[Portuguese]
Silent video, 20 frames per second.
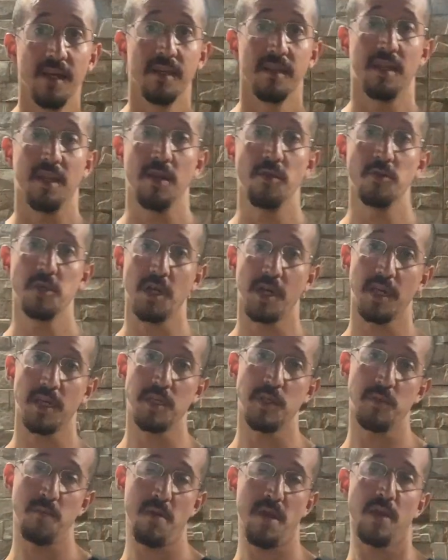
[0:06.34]
Treino de
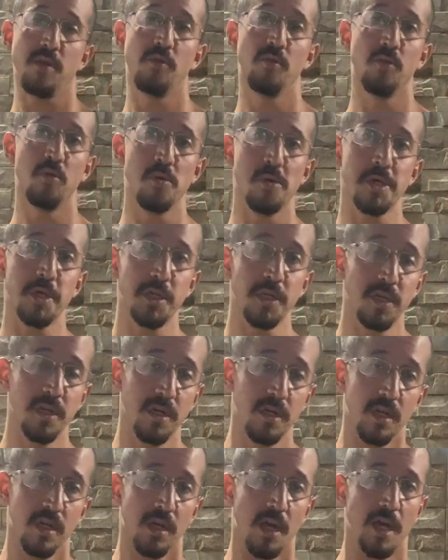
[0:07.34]
aquecimento hoje.
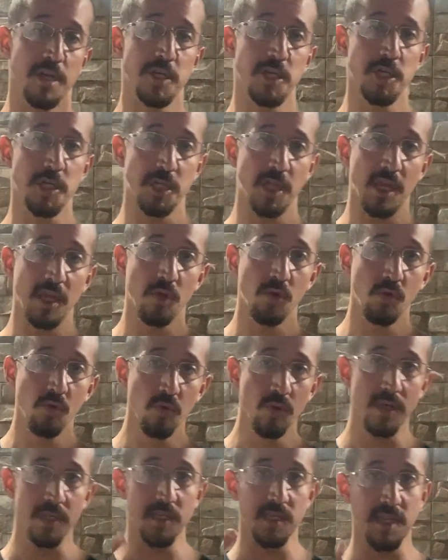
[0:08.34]
A gente tem
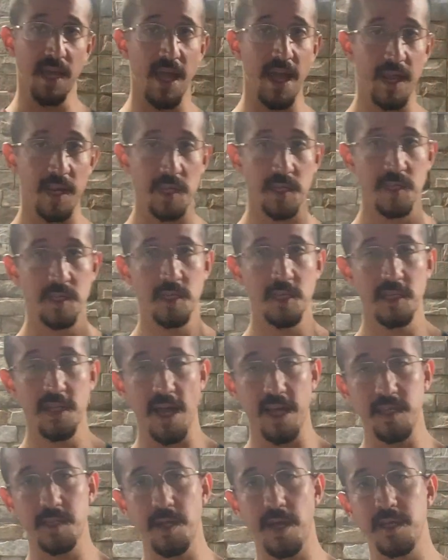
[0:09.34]
duas séries de
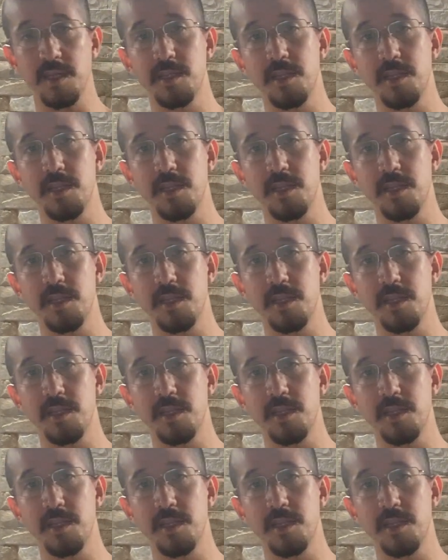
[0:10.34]
10, 10,